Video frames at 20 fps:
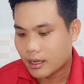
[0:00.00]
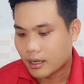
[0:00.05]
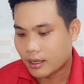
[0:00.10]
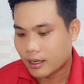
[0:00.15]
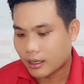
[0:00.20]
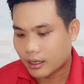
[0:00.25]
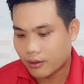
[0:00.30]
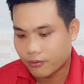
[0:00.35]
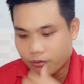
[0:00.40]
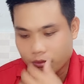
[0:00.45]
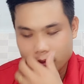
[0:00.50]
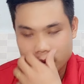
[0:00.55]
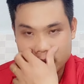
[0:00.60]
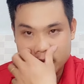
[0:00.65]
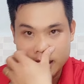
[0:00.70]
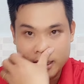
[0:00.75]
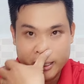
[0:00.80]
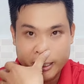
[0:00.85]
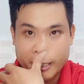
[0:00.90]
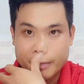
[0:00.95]
rất là vui
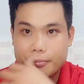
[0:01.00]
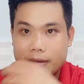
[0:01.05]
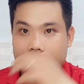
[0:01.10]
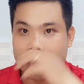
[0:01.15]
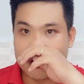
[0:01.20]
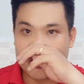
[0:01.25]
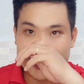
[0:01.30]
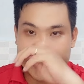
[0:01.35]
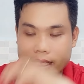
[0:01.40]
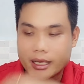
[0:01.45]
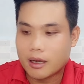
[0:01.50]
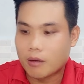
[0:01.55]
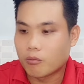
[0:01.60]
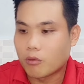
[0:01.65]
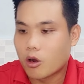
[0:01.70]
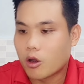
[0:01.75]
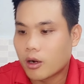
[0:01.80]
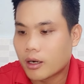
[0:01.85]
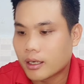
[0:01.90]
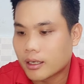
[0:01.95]
khi mà có chị Hồng
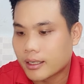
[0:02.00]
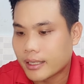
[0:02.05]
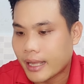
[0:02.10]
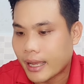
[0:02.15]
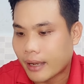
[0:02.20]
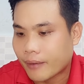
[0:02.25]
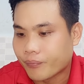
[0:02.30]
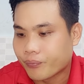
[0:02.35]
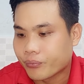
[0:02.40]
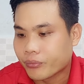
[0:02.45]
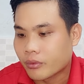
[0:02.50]
Loan đó cả nhà